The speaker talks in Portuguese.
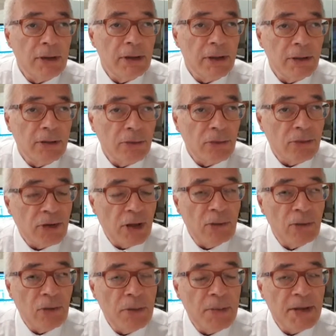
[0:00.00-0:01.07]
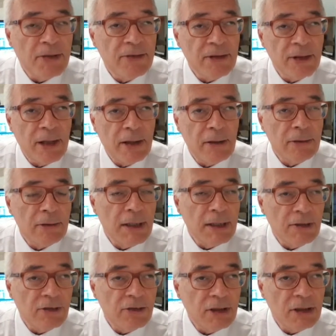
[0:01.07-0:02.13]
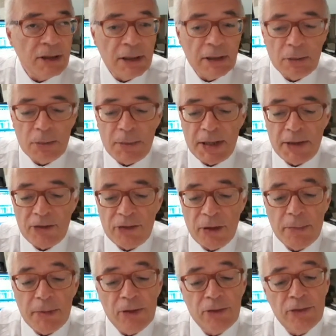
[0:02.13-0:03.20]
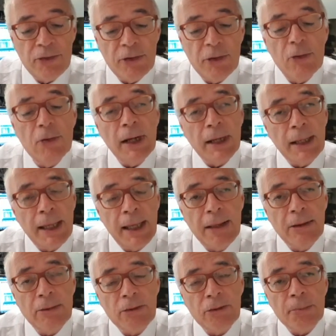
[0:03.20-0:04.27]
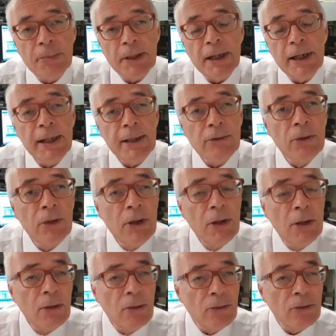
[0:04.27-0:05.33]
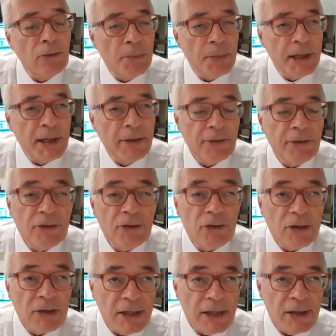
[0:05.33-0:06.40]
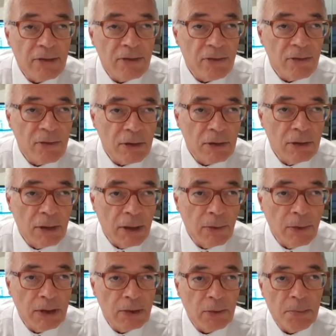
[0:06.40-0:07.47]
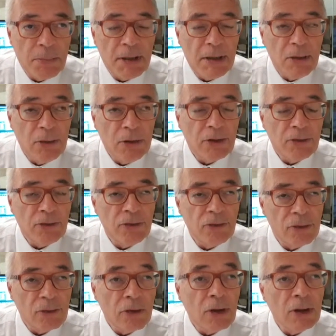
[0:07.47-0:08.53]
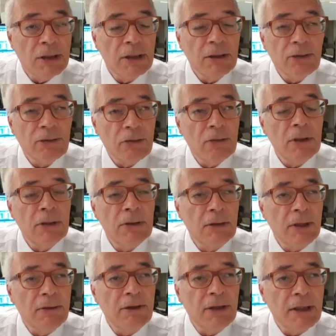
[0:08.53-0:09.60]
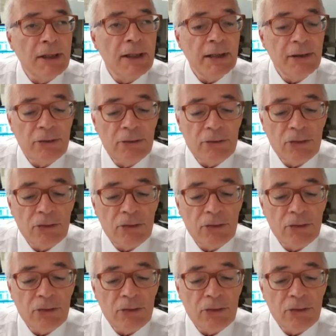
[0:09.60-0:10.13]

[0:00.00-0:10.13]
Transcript: É, o saldo comercial da China no mês de abril ficou aquém do esperado, um superávit de 13,8 bilhões de dólares, quando na verdade